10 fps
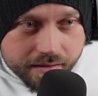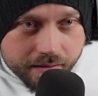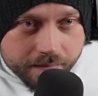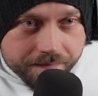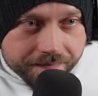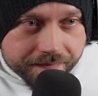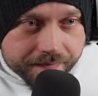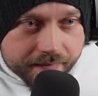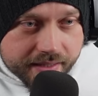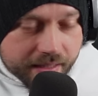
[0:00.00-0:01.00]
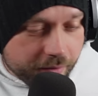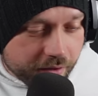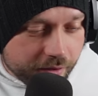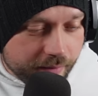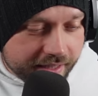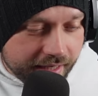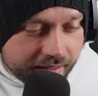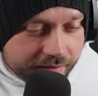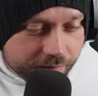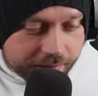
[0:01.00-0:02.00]
Ähm, ich habe eure
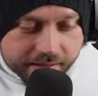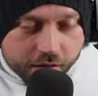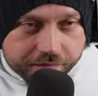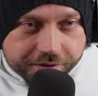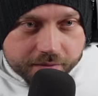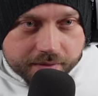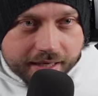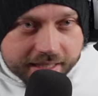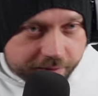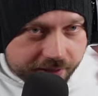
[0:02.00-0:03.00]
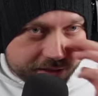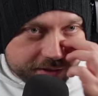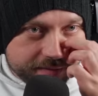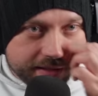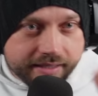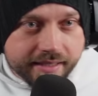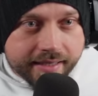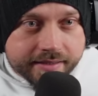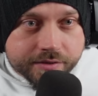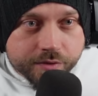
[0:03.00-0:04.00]
Kommentare so ein bisschen auf dem Schirm gerade. Ich muss ganz kurz mal hier
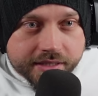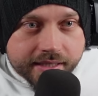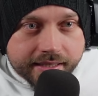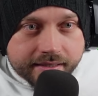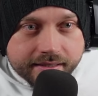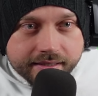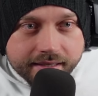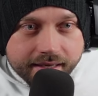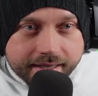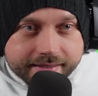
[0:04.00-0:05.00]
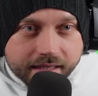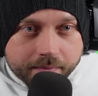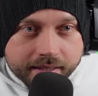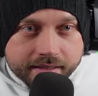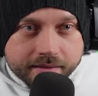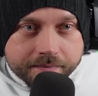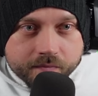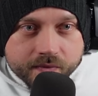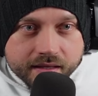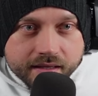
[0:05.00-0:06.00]
eins durchgehen, eins nach dem anderen.